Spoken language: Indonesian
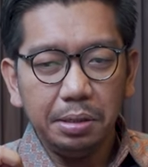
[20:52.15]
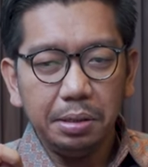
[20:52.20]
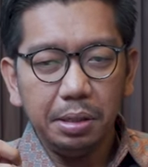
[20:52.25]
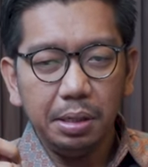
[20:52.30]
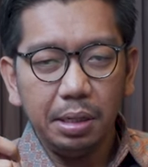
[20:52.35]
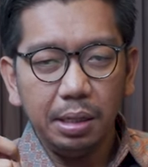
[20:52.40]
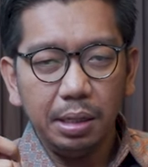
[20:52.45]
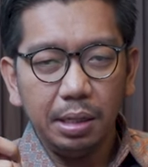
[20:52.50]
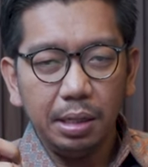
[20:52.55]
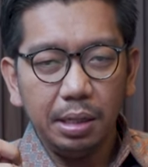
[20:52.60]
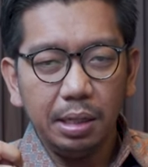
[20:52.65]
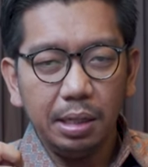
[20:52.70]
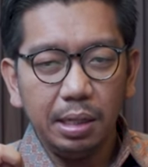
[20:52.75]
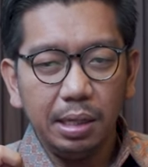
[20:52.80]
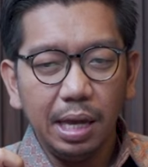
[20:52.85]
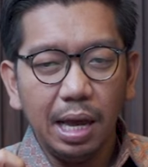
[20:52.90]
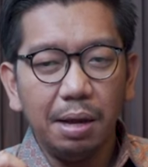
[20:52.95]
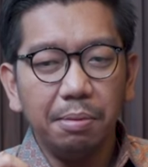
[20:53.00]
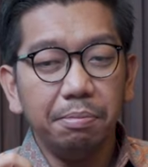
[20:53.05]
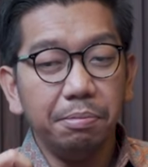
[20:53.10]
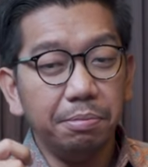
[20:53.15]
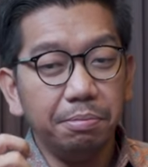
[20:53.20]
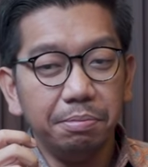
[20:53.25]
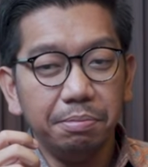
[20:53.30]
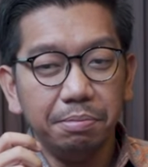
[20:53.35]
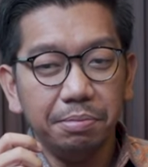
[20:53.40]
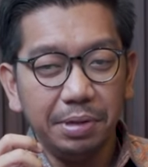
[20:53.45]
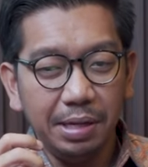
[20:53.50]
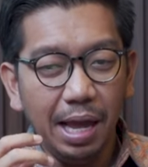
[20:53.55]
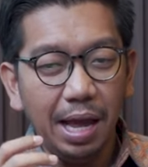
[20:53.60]
kejaksaan yang
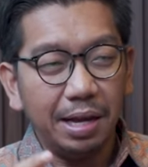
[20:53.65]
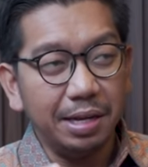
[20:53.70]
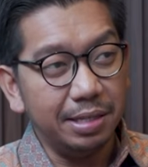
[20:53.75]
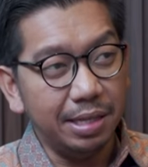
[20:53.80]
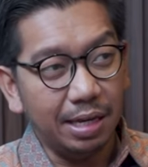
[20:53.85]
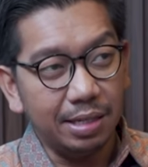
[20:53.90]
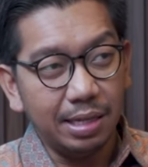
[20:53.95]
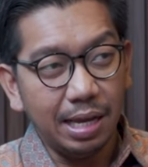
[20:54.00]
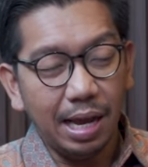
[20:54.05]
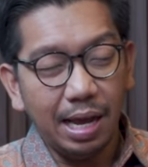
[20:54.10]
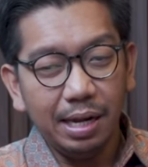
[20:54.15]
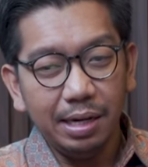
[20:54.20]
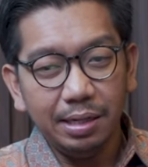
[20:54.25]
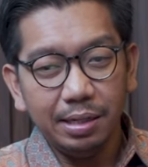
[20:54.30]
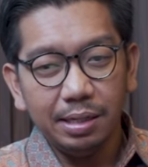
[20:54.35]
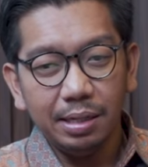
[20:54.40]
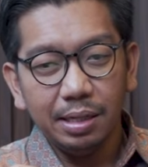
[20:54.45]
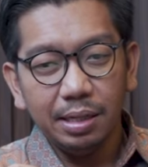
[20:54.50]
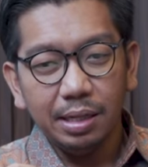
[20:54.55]
ya kejaksaan